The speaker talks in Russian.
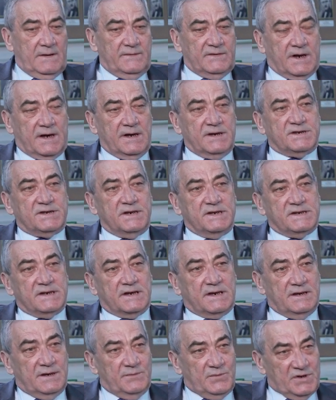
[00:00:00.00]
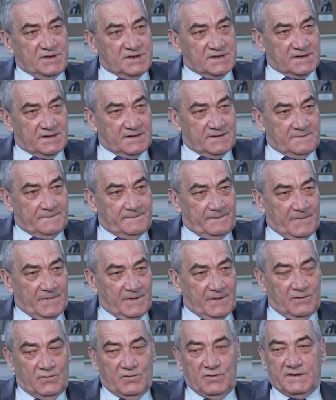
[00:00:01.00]
Вторая часть – экономическая.
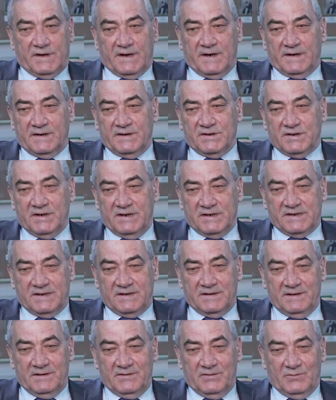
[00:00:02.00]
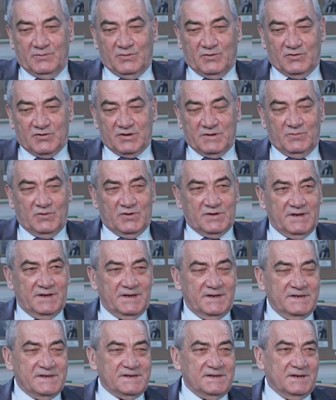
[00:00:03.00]
Ну и третья часть, ее тоже можно
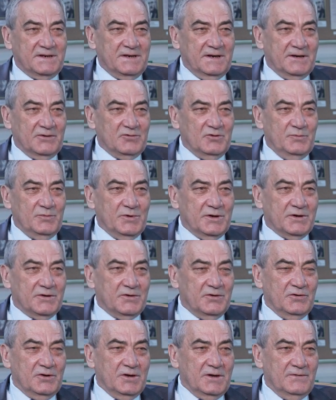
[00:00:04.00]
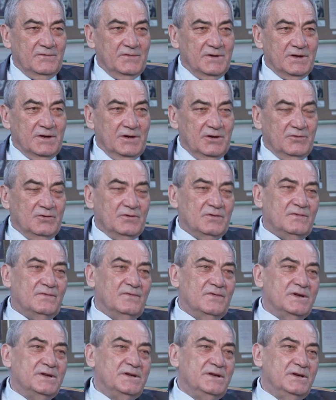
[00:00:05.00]
отнести к экономике, но я выделю ее
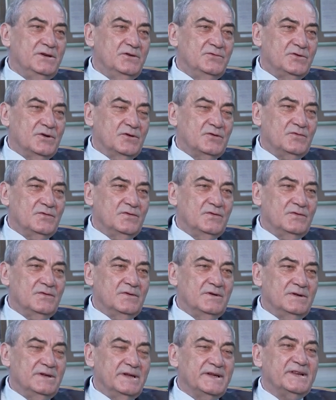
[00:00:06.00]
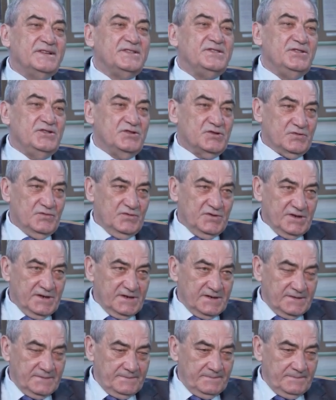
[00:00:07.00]
в отдельную такую логистическую часть.